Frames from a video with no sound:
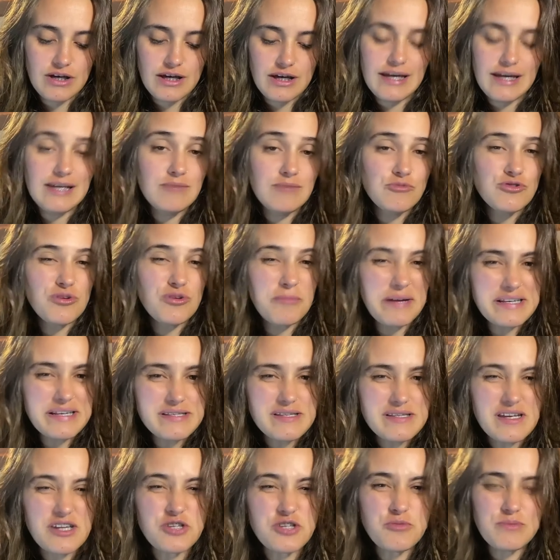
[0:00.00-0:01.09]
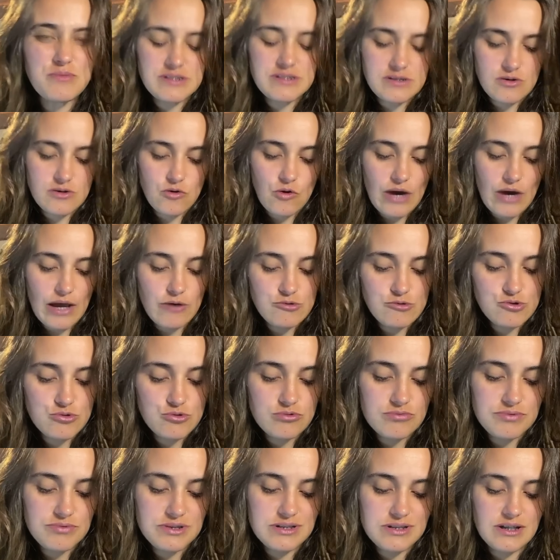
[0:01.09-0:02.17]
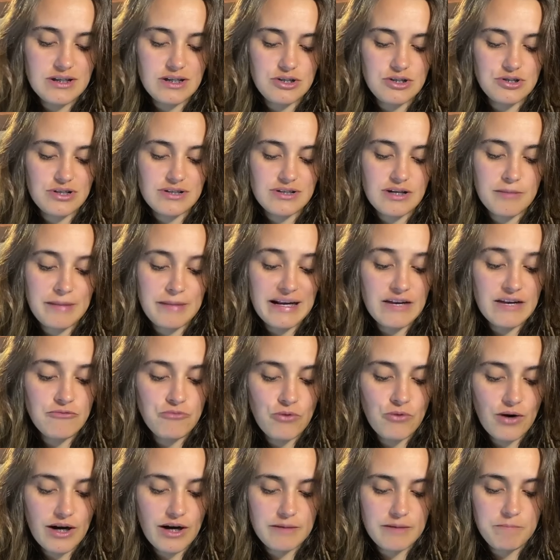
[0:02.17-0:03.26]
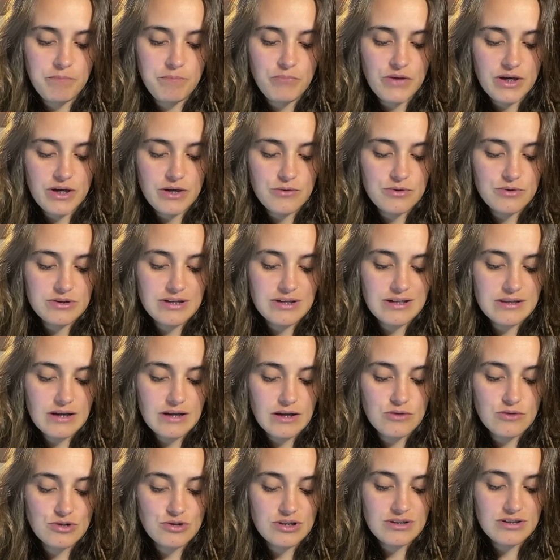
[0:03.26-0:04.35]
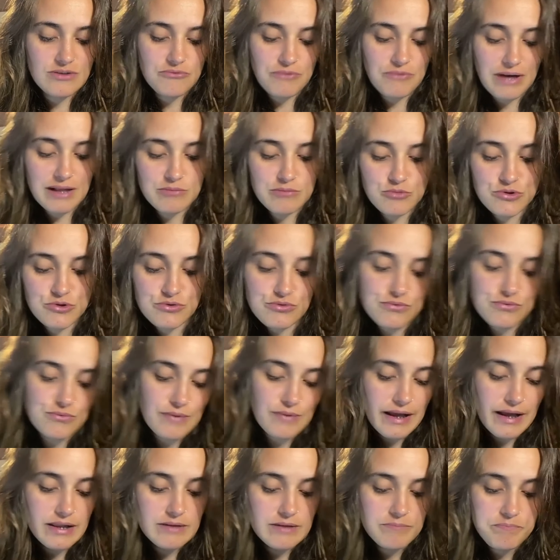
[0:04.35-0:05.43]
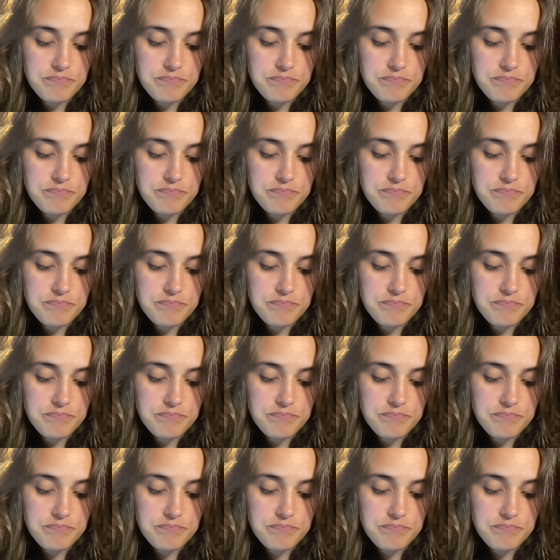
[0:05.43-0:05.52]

Ele mudou bastante, mas não é o suficiente. Ele trabalha fora e quando ele tá longe não fala muito com ela.